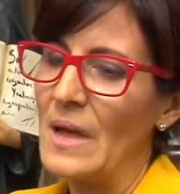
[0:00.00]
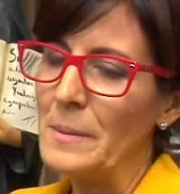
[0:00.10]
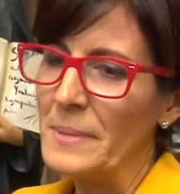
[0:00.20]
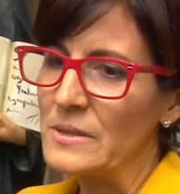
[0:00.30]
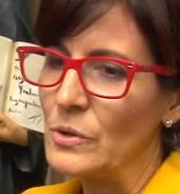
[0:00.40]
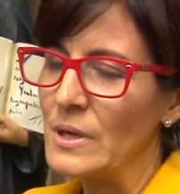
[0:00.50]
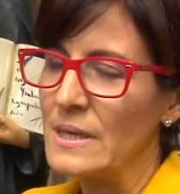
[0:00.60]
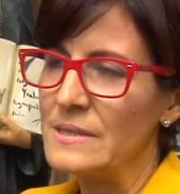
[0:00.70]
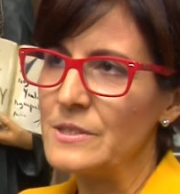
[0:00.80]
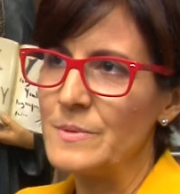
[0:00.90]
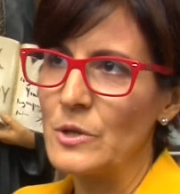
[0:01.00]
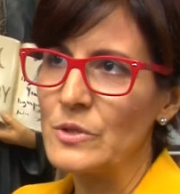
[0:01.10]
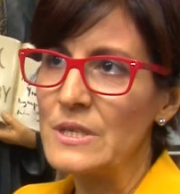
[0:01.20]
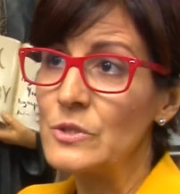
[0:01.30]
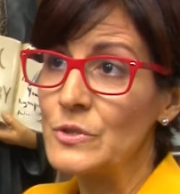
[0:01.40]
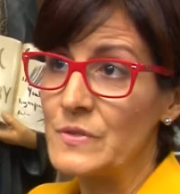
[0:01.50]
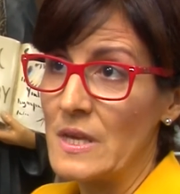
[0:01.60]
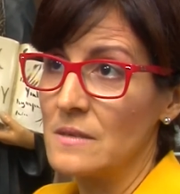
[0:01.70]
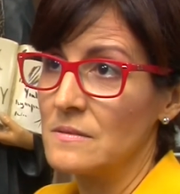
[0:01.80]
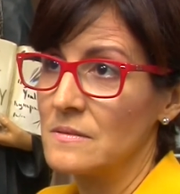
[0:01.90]
aspectos que le sirvieron de
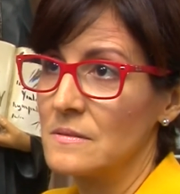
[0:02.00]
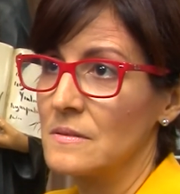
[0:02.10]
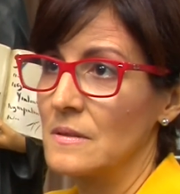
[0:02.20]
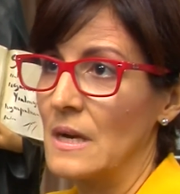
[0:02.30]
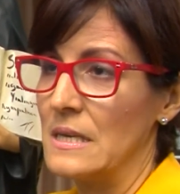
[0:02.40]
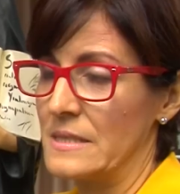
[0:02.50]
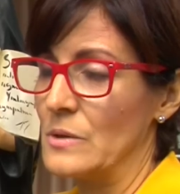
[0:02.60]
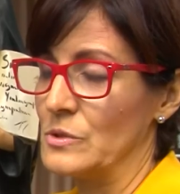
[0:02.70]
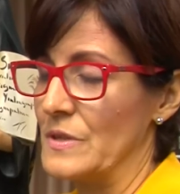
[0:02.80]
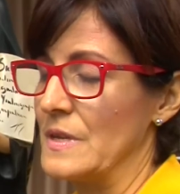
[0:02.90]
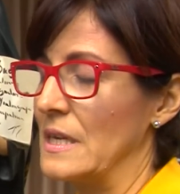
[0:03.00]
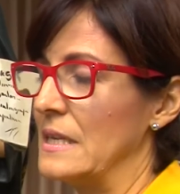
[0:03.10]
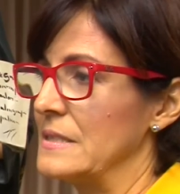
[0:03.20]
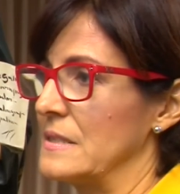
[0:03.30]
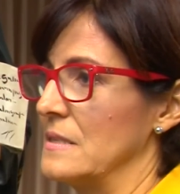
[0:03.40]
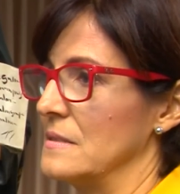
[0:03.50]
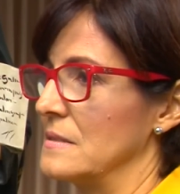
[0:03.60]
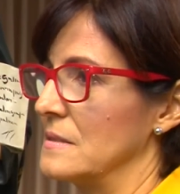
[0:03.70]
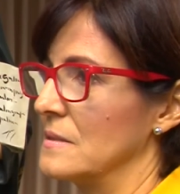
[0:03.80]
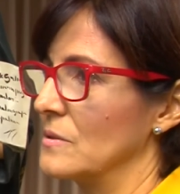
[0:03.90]
sostén a San José de Calasanz,
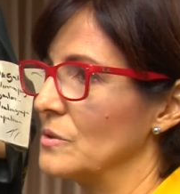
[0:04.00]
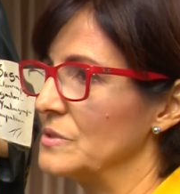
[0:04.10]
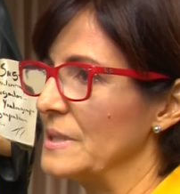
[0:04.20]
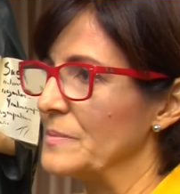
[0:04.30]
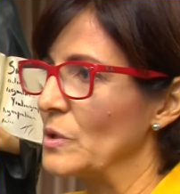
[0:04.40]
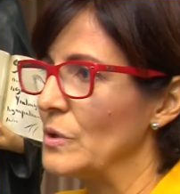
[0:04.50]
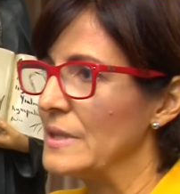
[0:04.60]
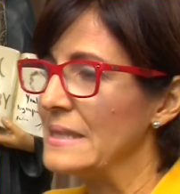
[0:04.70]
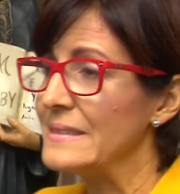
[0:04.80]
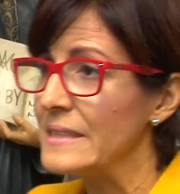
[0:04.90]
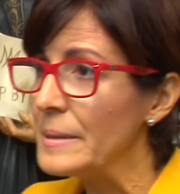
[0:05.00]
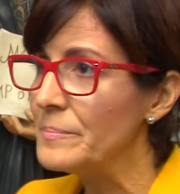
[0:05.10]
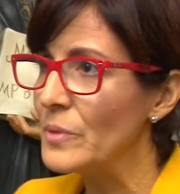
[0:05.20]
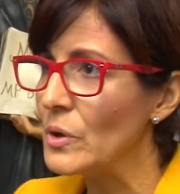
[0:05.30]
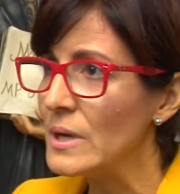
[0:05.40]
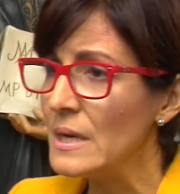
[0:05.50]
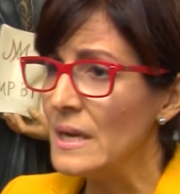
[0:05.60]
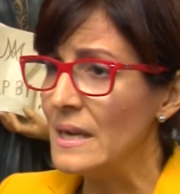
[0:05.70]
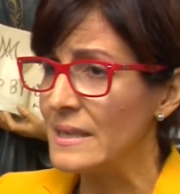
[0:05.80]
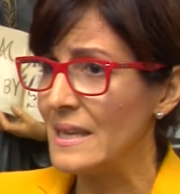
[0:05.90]
concepto del tiempo,
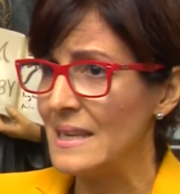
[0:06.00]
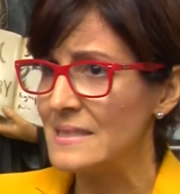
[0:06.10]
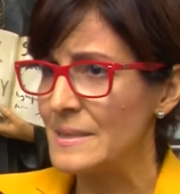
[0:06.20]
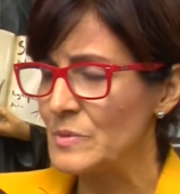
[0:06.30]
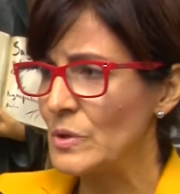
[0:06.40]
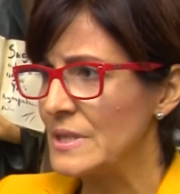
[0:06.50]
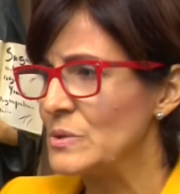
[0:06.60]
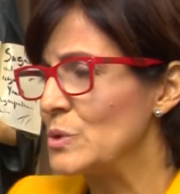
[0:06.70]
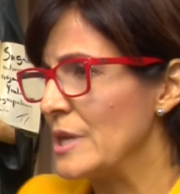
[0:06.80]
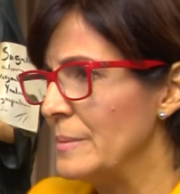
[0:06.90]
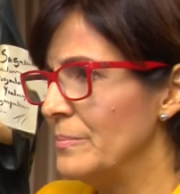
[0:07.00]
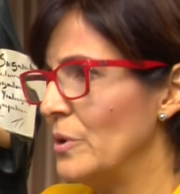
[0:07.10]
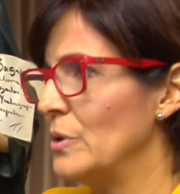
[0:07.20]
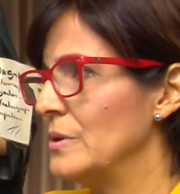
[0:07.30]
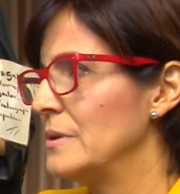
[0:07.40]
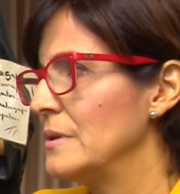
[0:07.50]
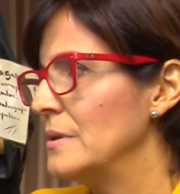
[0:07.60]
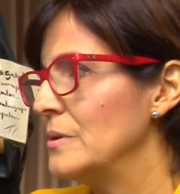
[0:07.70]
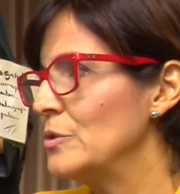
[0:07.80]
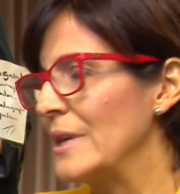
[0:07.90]
el que él aceptó que su tiempo
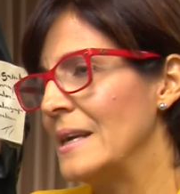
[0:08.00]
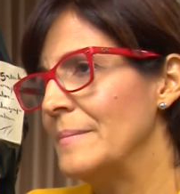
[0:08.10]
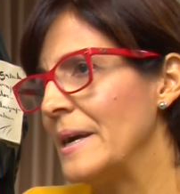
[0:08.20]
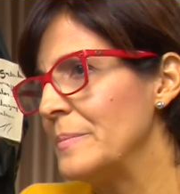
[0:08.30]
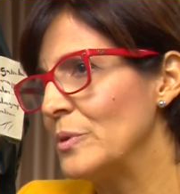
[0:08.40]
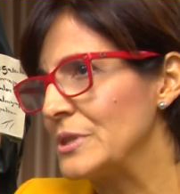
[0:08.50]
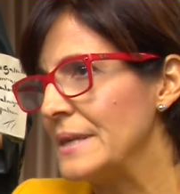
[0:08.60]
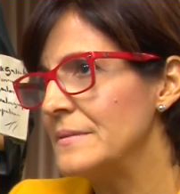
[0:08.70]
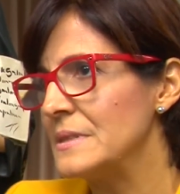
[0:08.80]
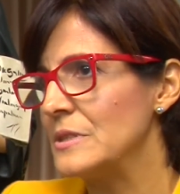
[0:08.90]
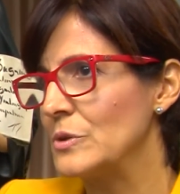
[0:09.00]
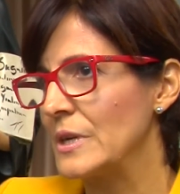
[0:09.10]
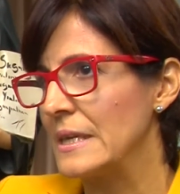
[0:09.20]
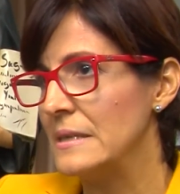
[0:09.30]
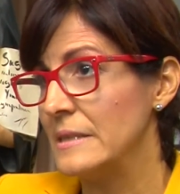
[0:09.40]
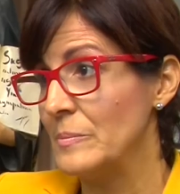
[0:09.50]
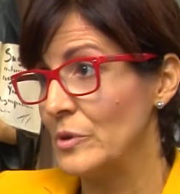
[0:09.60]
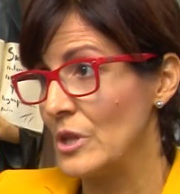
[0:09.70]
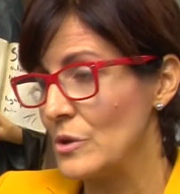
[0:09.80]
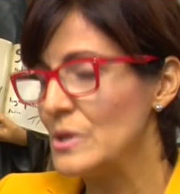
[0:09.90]
no era el más importante, sino que era el tiempo
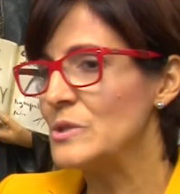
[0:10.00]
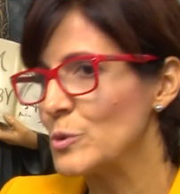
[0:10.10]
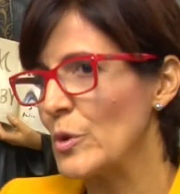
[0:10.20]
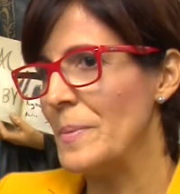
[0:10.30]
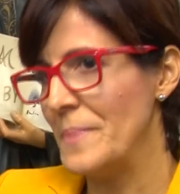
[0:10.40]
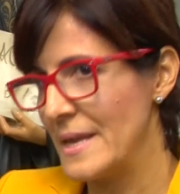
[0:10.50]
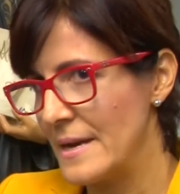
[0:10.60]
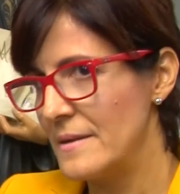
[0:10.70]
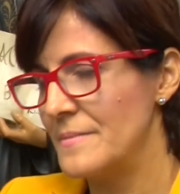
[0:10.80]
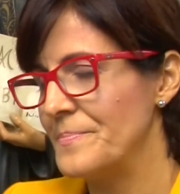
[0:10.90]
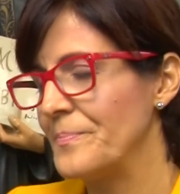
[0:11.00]
de Dios y supo esperar